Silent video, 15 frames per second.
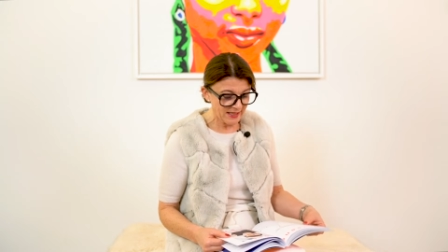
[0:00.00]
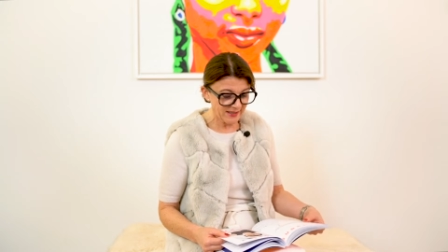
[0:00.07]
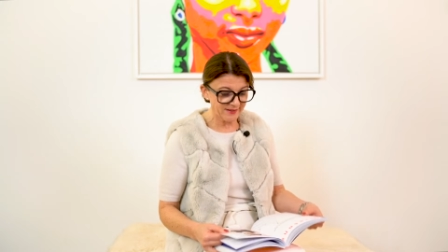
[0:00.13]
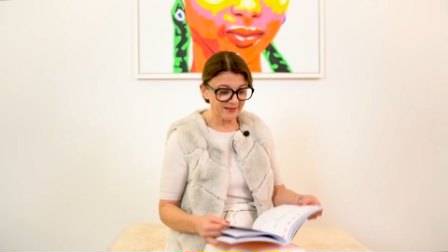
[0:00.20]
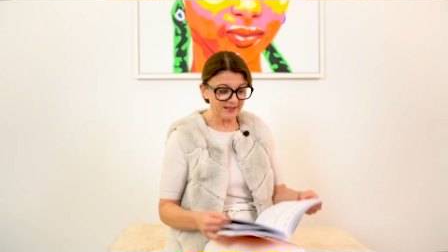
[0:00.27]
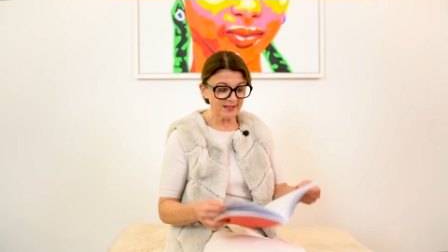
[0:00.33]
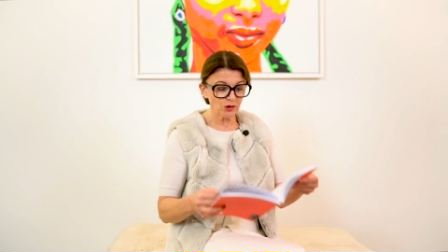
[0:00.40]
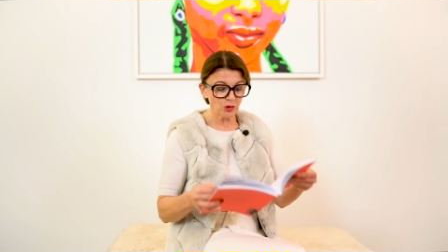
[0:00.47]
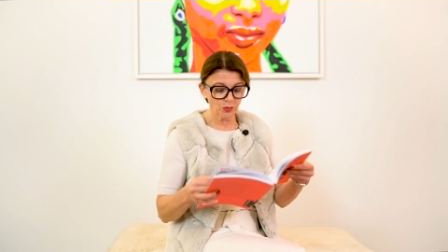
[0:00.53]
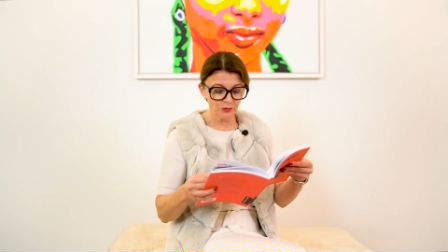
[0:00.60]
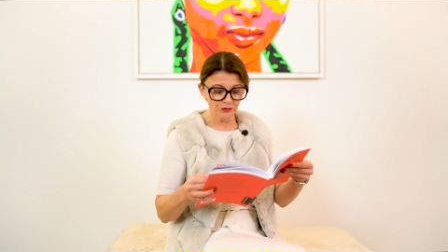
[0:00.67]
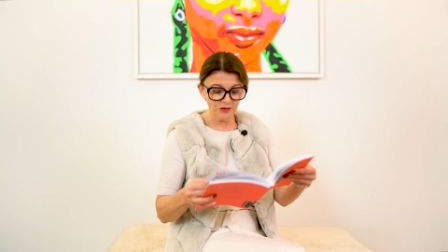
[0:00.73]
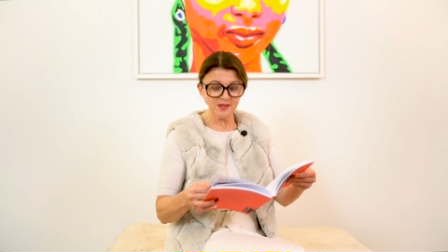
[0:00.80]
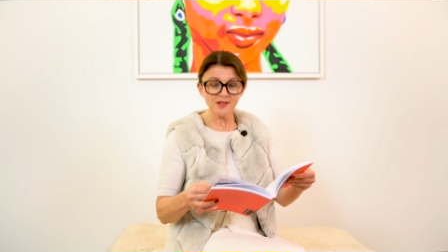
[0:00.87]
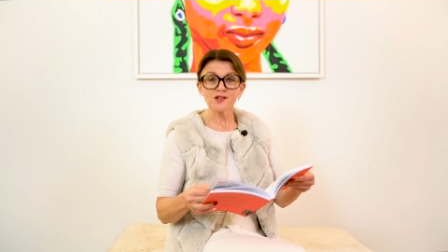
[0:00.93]
Es geht
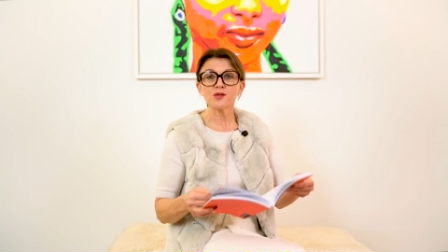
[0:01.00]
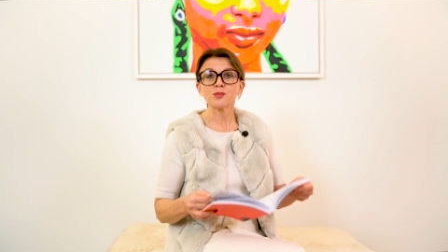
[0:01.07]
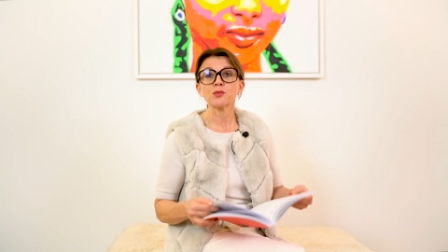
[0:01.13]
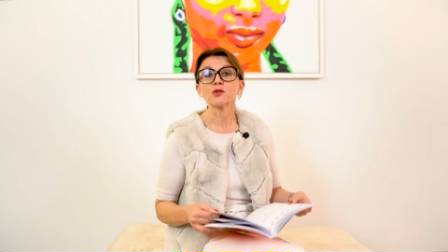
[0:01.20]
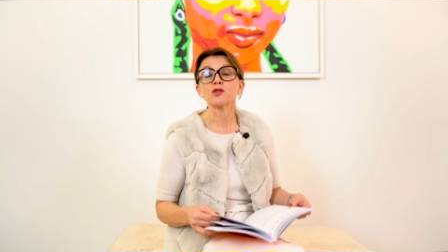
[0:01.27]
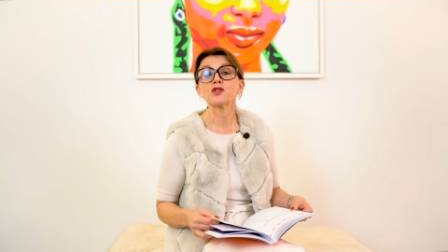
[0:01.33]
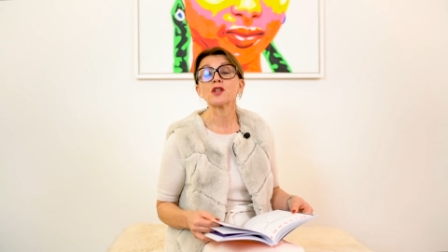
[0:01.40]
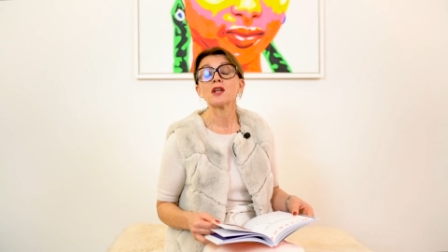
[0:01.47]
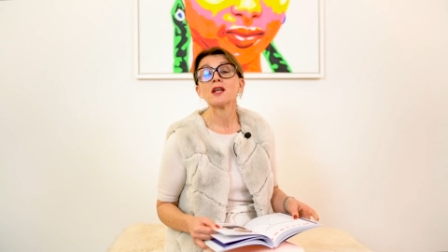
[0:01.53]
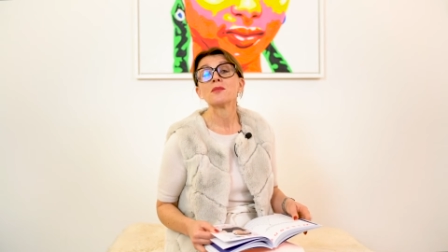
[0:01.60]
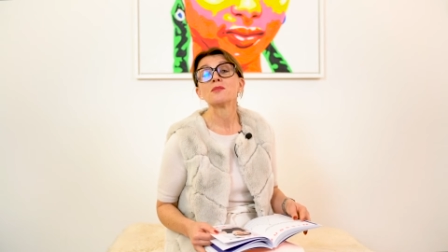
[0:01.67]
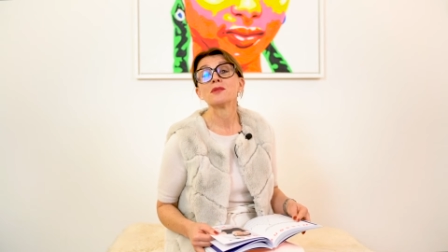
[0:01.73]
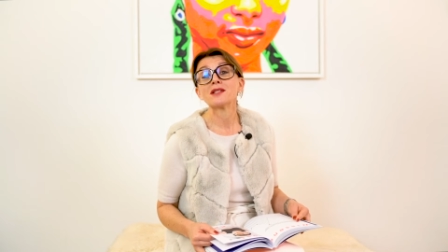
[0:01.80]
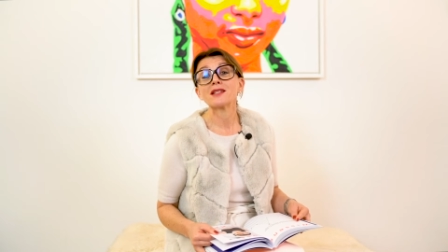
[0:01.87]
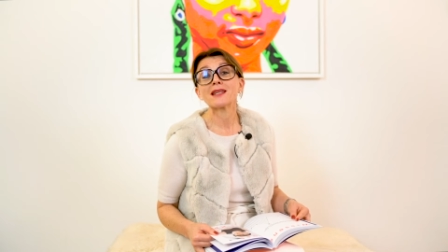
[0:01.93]
um Wissensboost
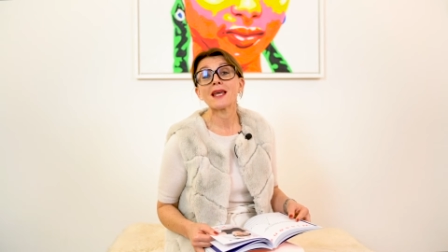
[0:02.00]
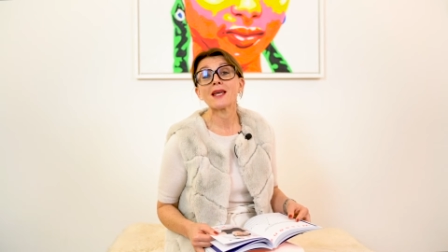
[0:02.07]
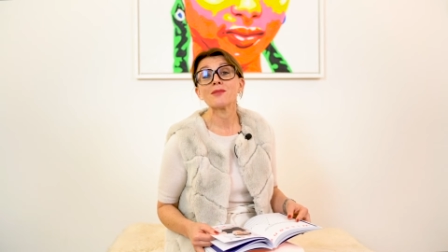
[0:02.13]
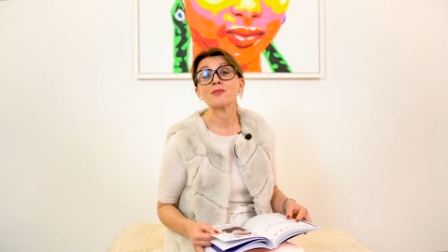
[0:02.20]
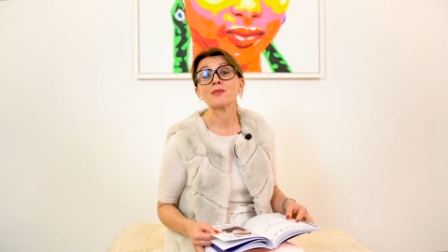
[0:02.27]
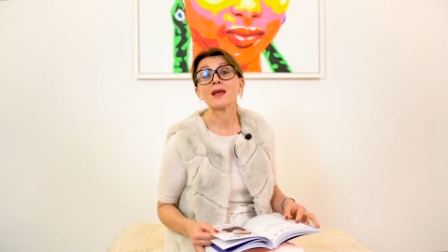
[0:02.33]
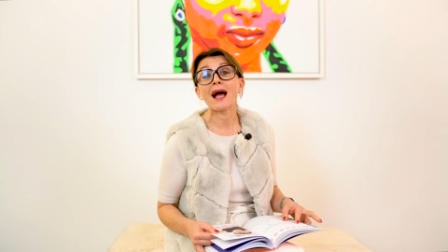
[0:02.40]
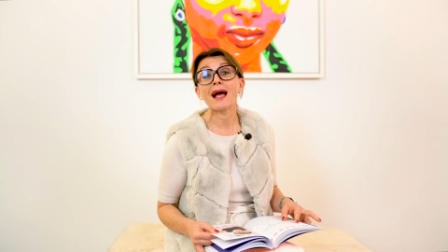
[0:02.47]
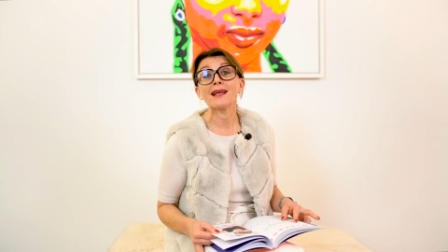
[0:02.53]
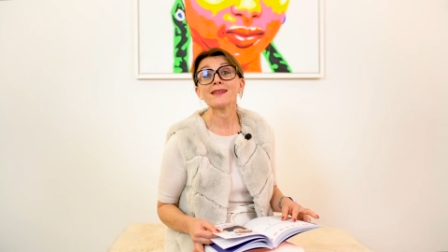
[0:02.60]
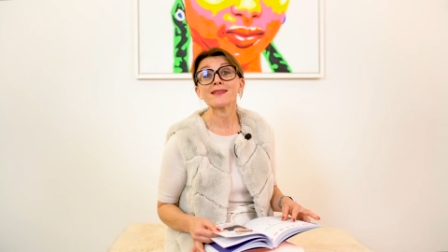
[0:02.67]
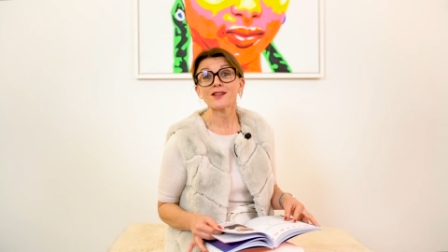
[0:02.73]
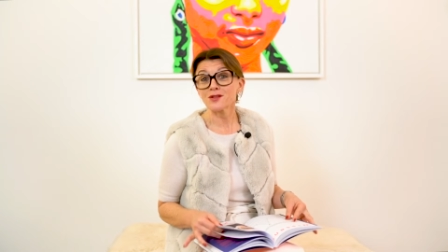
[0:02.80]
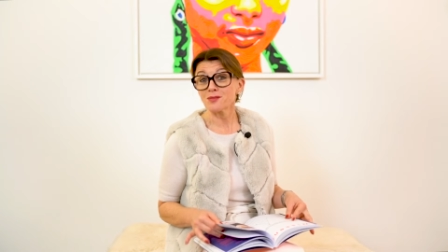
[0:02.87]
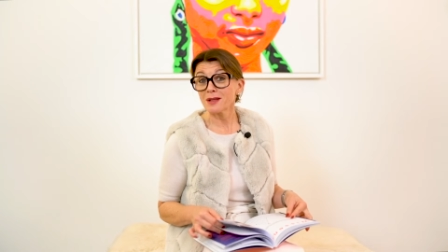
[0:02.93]
mit
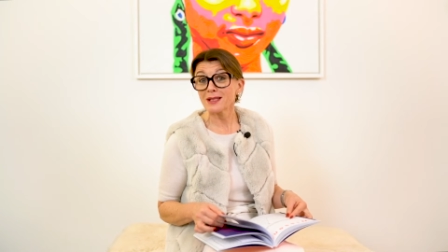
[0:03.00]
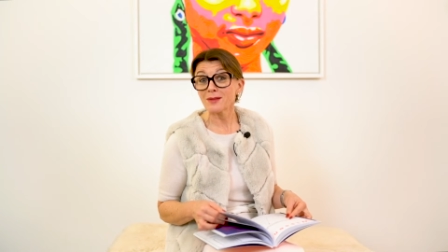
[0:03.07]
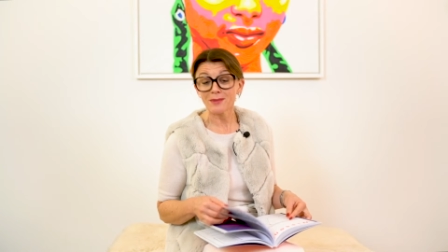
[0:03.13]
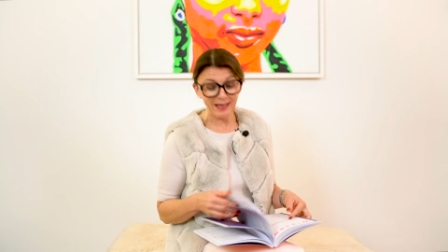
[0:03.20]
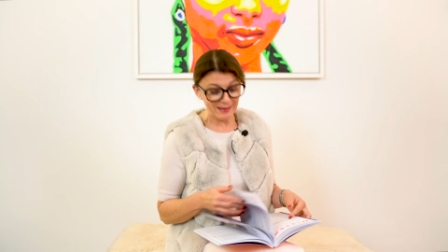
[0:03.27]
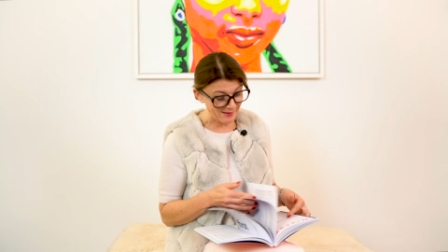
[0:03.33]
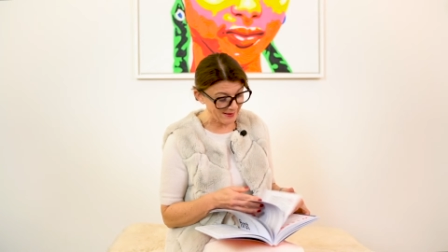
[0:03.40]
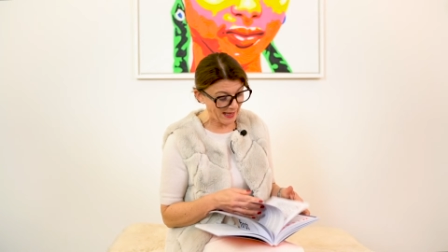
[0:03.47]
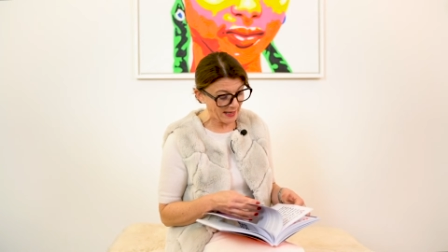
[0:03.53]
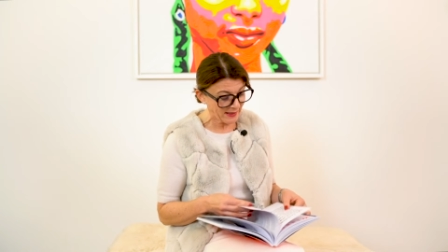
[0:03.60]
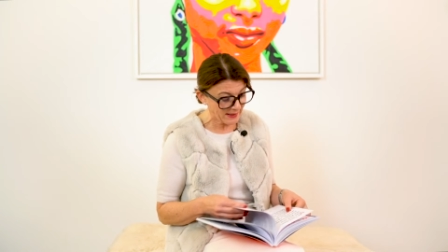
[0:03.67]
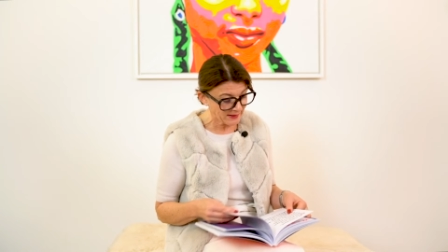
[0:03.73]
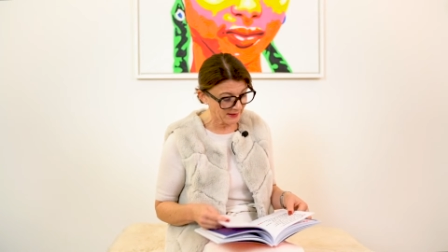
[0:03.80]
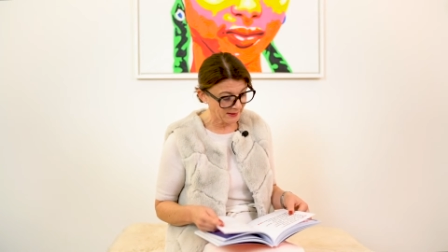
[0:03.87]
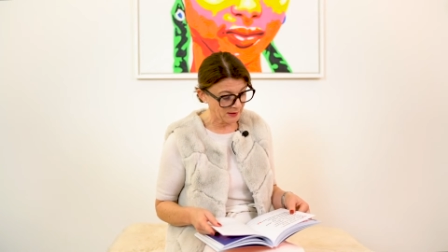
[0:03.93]
KPIs aus meinem ganz
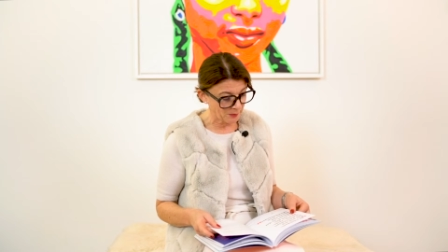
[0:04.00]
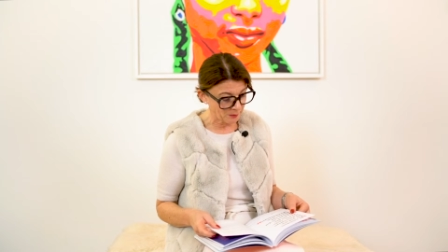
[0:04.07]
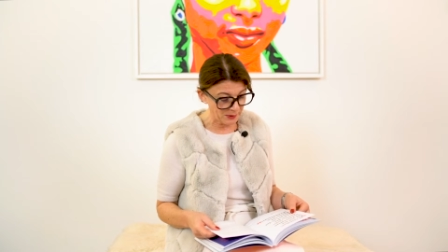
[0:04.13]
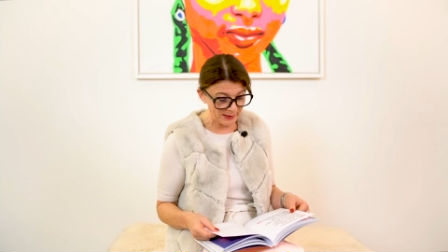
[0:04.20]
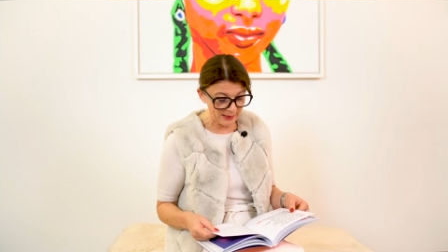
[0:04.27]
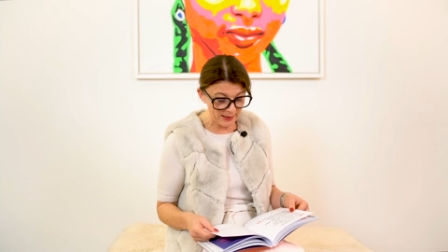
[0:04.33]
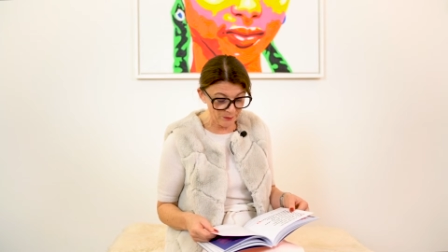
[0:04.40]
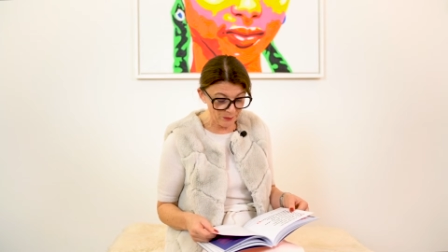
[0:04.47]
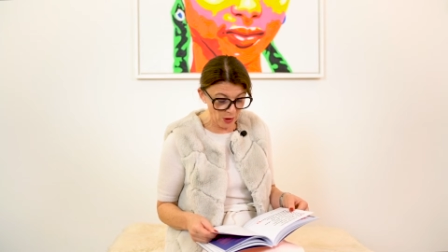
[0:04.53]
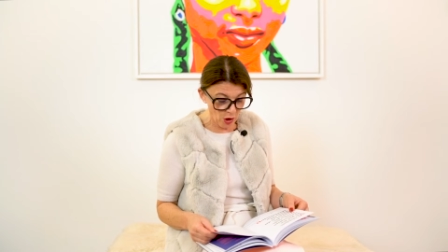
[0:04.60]
eigenen Kapitel.